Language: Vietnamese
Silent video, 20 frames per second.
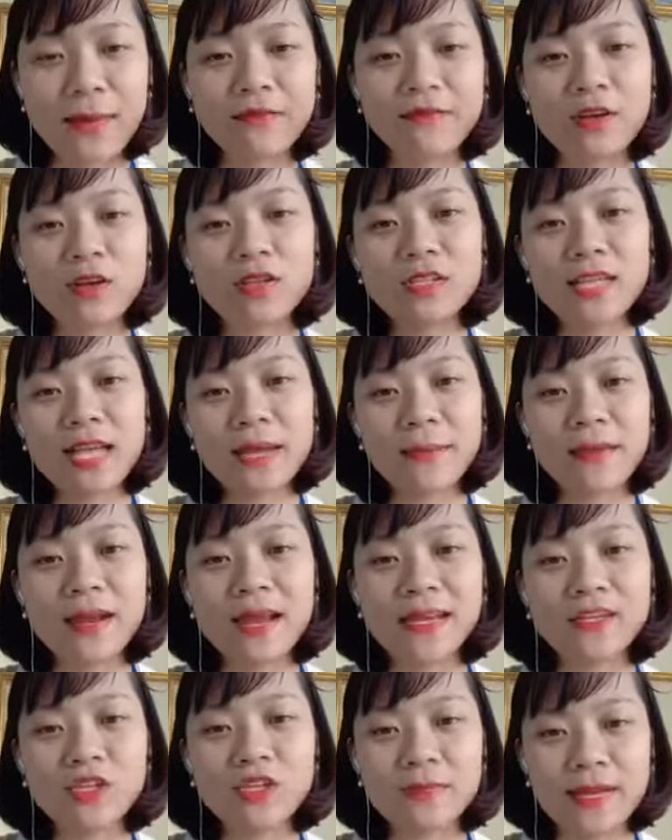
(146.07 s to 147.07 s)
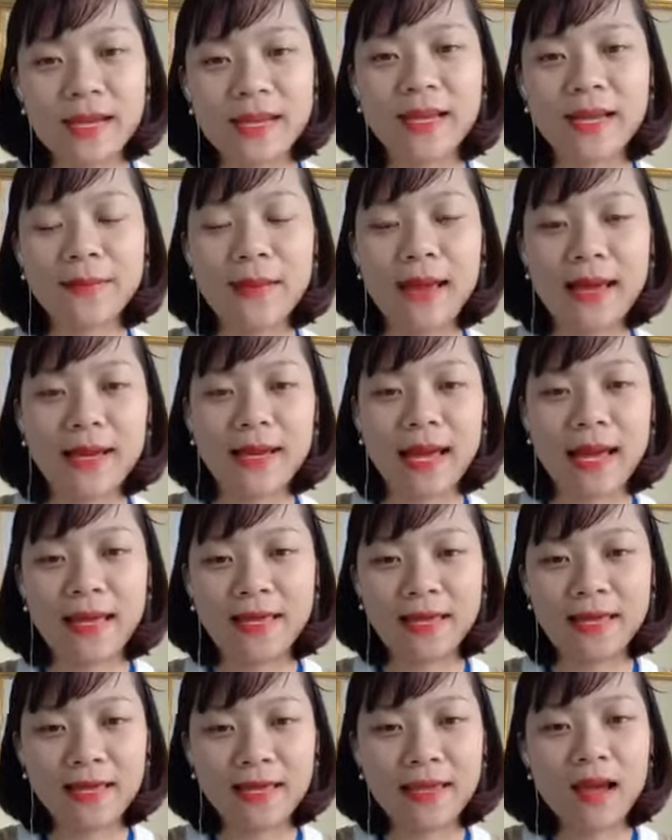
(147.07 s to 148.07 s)
bạn vào xem livestream này, các bạn
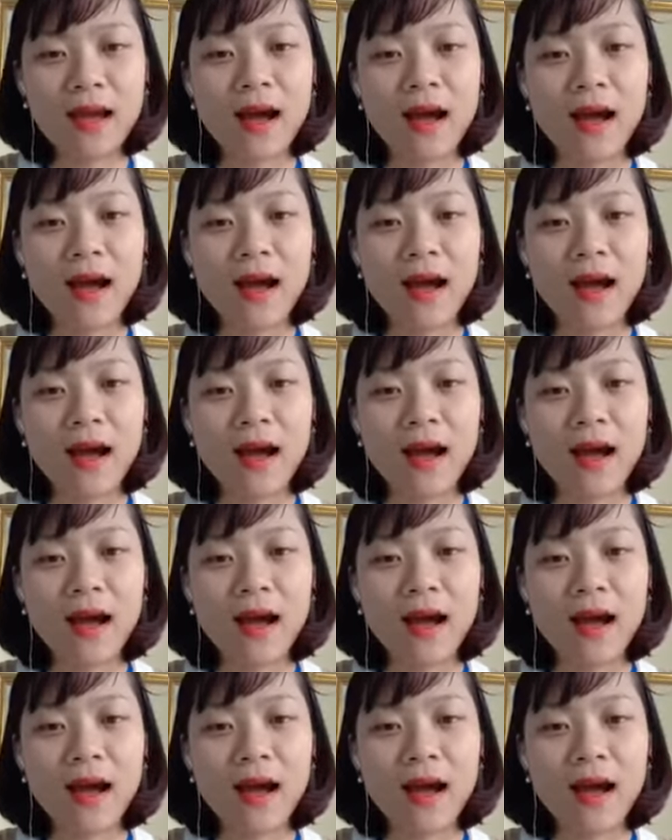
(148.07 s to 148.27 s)
hãy